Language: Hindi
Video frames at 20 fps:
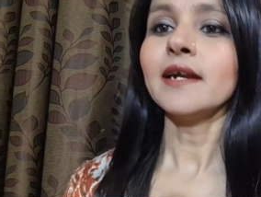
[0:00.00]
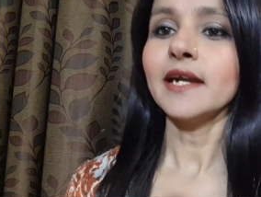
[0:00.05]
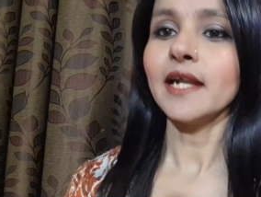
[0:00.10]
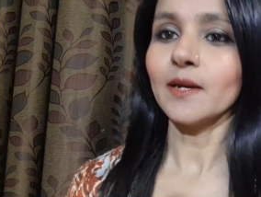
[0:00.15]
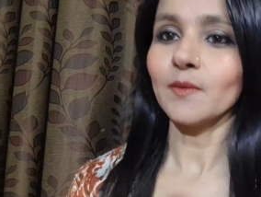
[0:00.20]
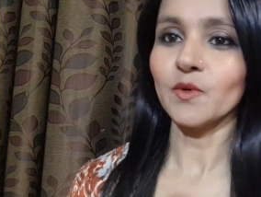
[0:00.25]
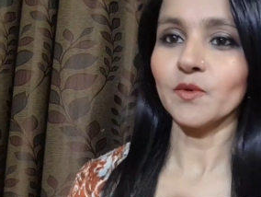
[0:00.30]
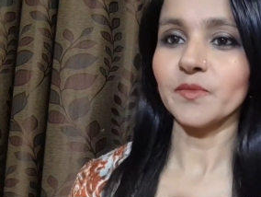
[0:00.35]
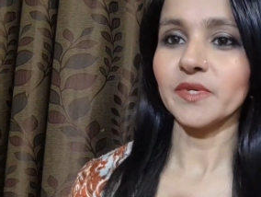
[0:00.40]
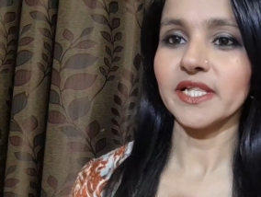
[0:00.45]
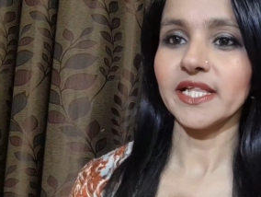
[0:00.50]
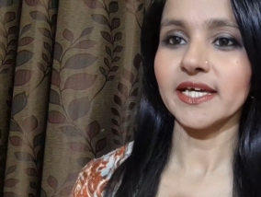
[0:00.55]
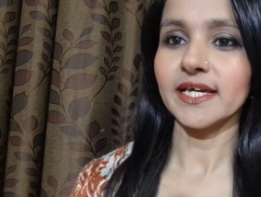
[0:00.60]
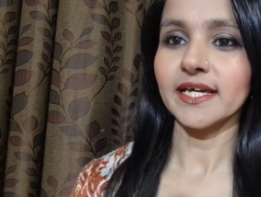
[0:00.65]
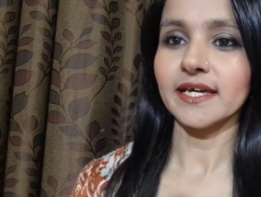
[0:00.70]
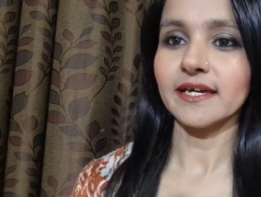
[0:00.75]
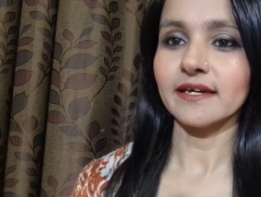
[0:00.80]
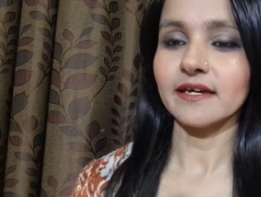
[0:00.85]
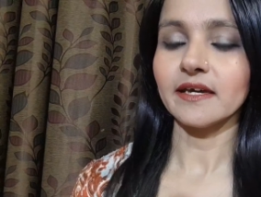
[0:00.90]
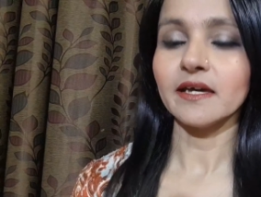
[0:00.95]
डेमो भी
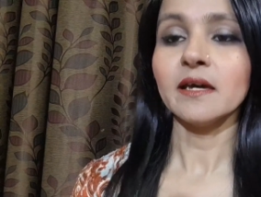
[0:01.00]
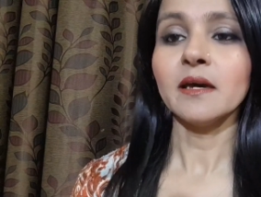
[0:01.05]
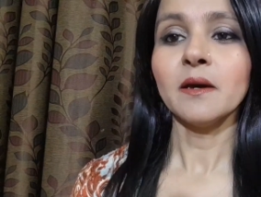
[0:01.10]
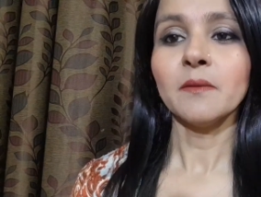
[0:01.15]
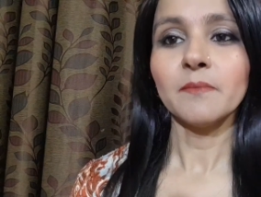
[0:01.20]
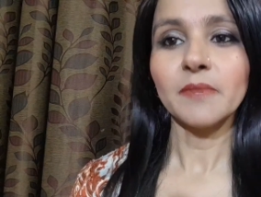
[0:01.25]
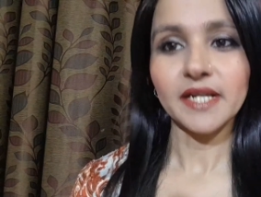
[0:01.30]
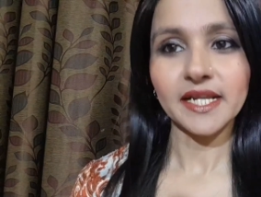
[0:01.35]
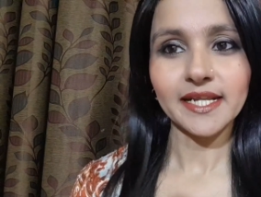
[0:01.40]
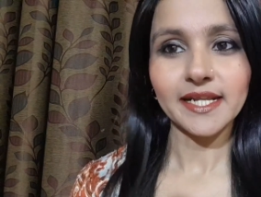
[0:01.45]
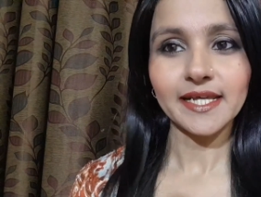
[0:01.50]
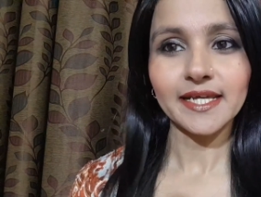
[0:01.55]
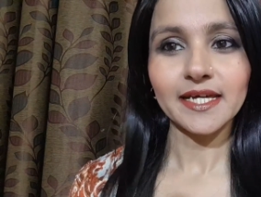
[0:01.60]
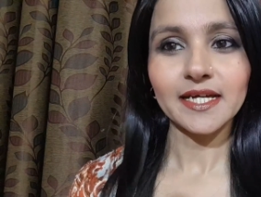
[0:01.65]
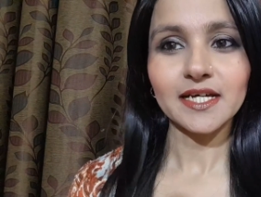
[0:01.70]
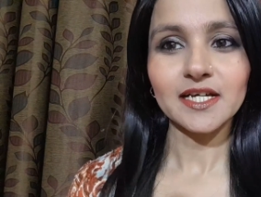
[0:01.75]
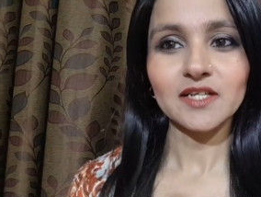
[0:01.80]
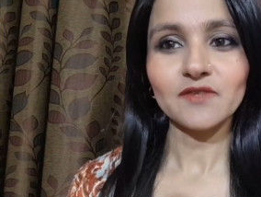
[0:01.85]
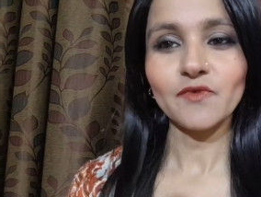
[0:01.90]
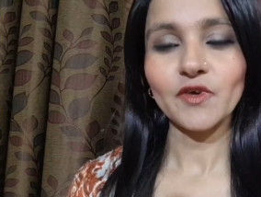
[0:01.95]
देखेंगे बने
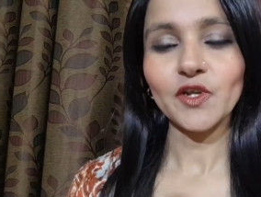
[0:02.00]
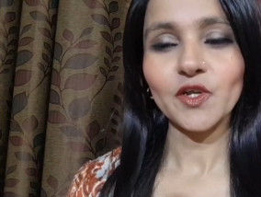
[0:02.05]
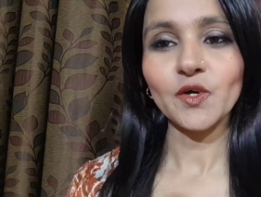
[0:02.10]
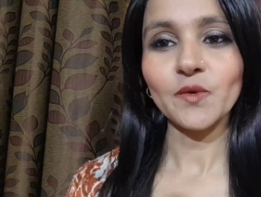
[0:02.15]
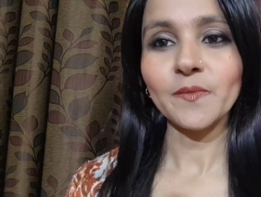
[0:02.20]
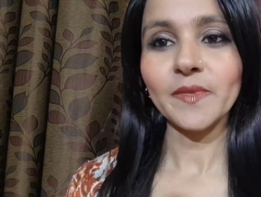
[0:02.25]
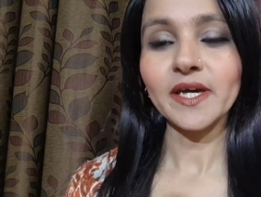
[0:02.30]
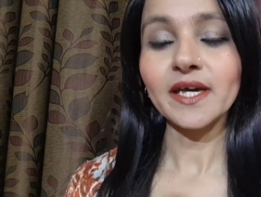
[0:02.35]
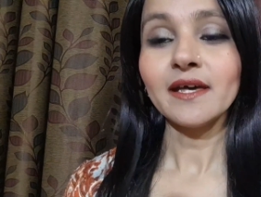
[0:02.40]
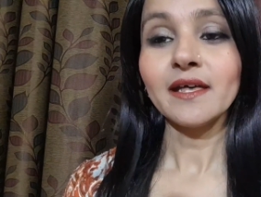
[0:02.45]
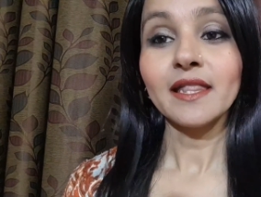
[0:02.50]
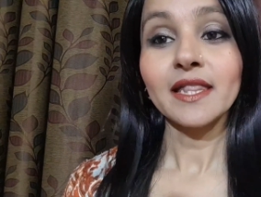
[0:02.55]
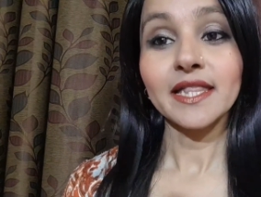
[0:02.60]
रहिएगा इस वीडियो में